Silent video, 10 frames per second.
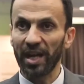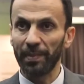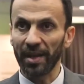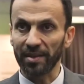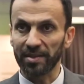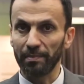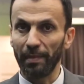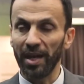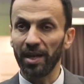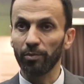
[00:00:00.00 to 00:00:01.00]
الخبرات
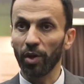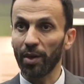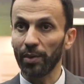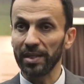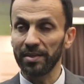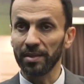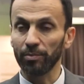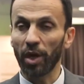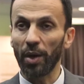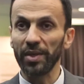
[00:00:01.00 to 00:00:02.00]
مع المقاولتين
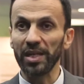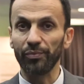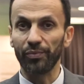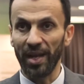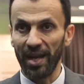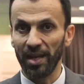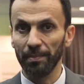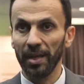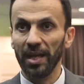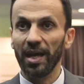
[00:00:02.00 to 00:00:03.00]
المقاولين في
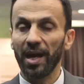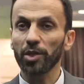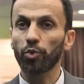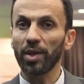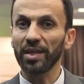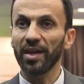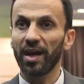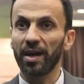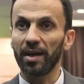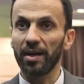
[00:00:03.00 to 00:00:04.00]
العالم راح تكون
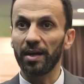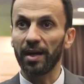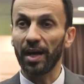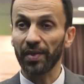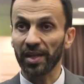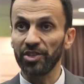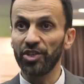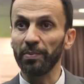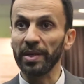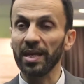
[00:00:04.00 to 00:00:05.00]
عندها اثر آه،
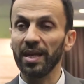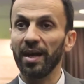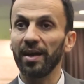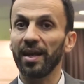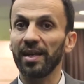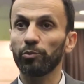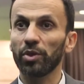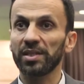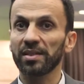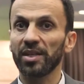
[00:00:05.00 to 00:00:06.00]
ايجابي على ان
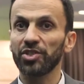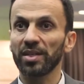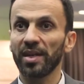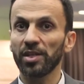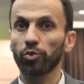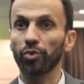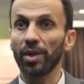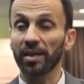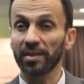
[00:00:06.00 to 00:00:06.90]
المؤسسات الناشئه تاعنا تكون